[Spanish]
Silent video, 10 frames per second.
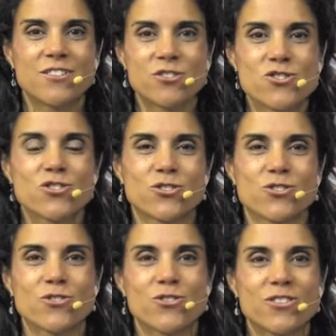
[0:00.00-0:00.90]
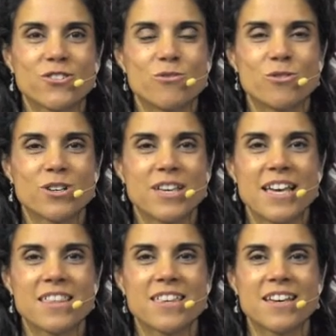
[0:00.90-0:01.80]
en nosotros, ¿no? qué,
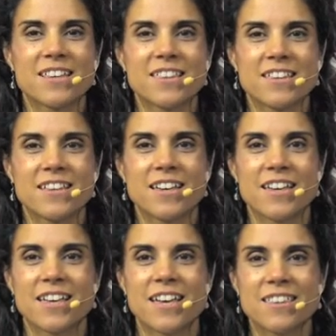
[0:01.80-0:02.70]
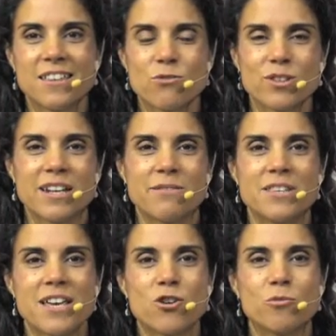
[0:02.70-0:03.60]
hace, en nuestra
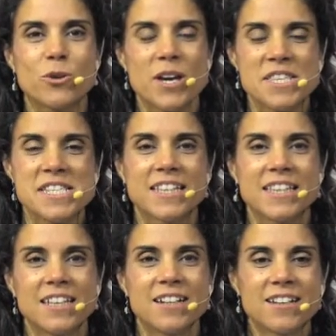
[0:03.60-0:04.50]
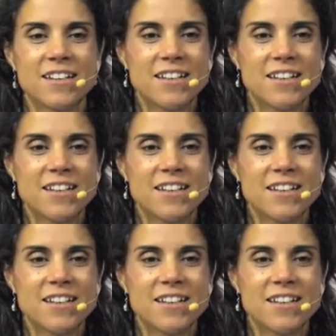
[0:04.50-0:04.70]
vida y cómo nos hace sentir